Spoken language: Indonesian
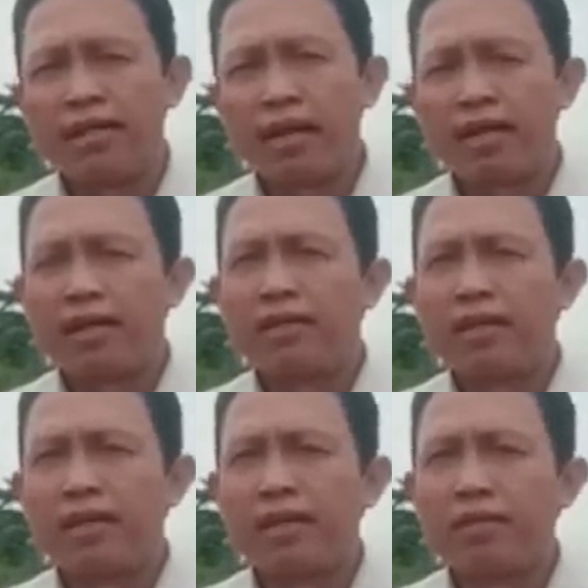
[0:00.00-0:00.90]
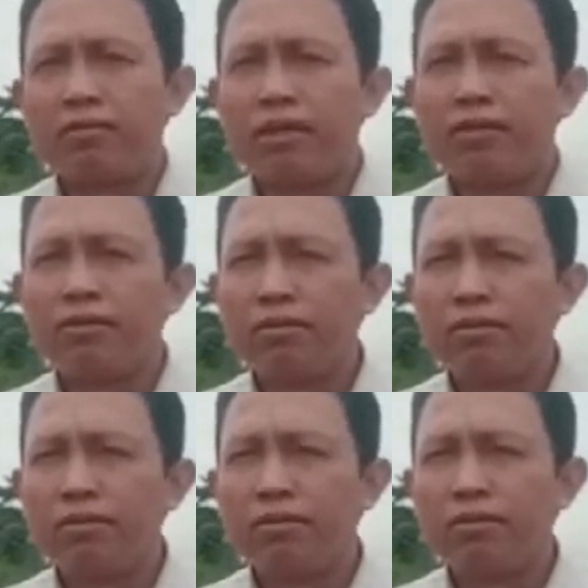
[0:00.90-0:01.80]
yang terakhir cara yang kedua itu
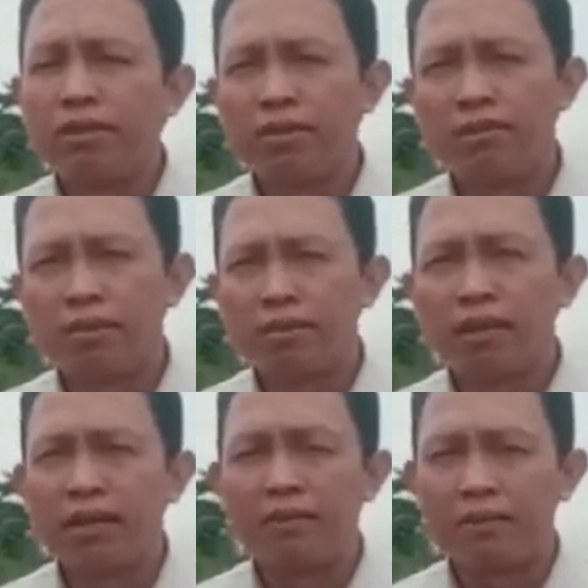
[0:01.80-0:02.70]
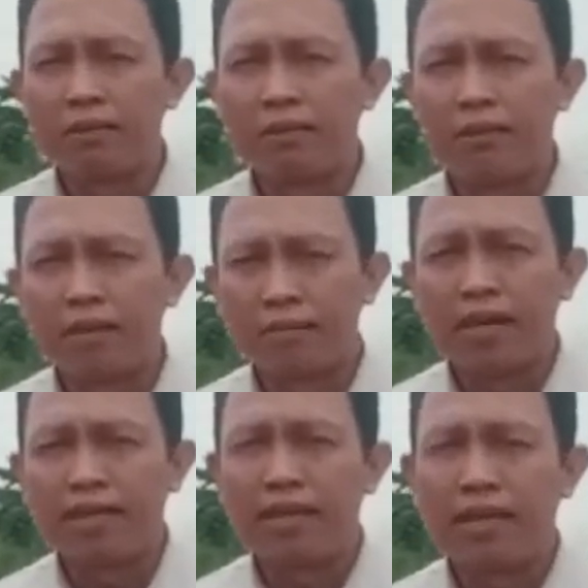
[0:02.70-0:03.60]
itu menciptakan
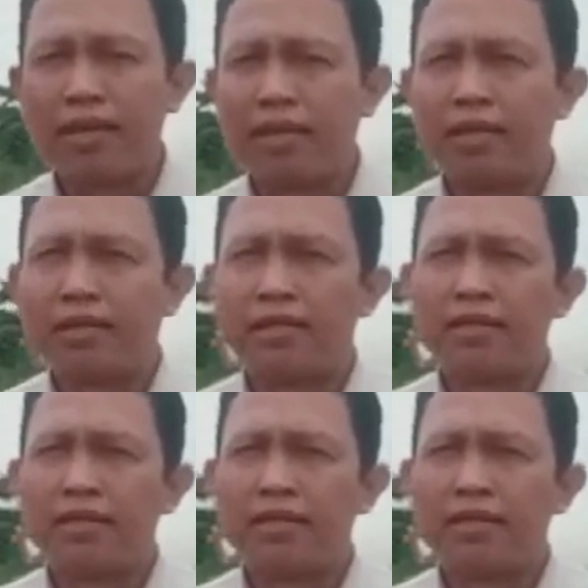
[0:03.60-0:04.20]
pasar akhirnya